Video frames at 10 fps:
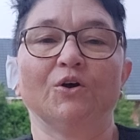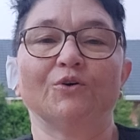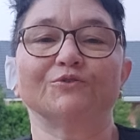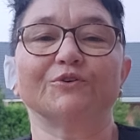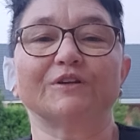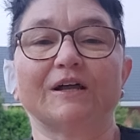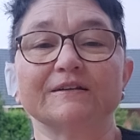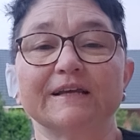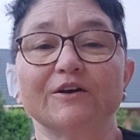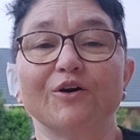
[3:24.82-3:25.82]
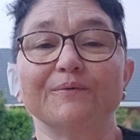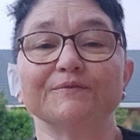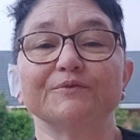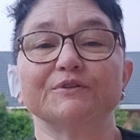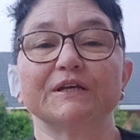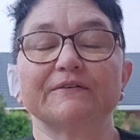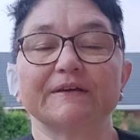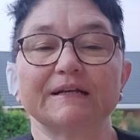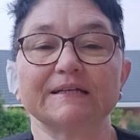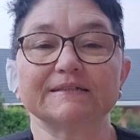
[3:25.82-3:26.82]
Und dort angekommen wurde ich
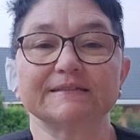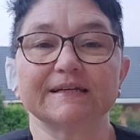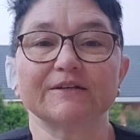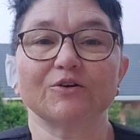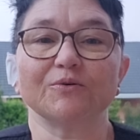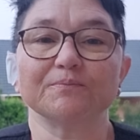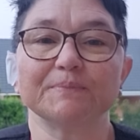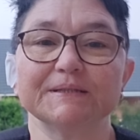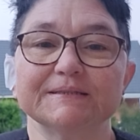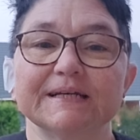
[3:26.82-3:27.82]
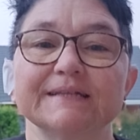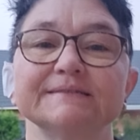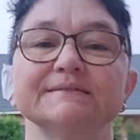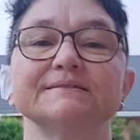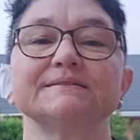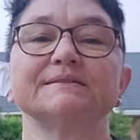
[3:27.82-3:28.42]
wirklich sehr kompetent.